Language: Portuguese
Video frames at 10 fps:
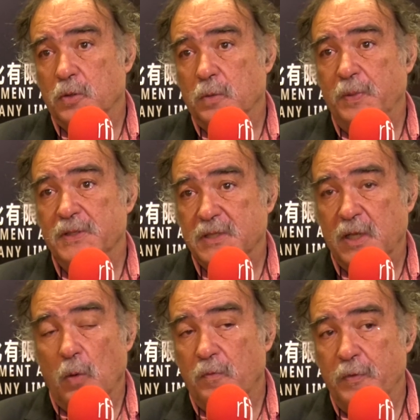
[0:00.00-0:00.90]
porque penso
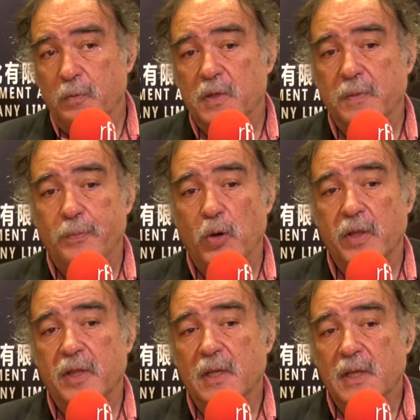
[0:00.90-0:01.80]
que é um filme que
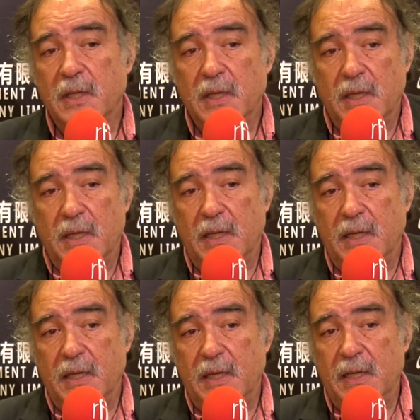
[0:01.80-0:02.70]
pode
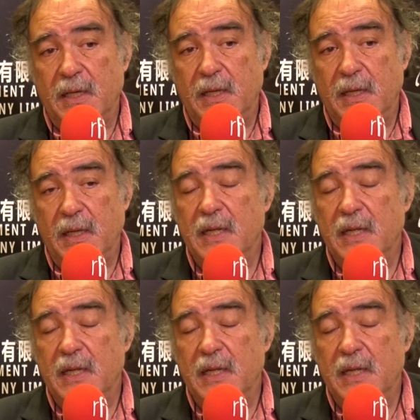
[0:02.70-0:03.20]
uh,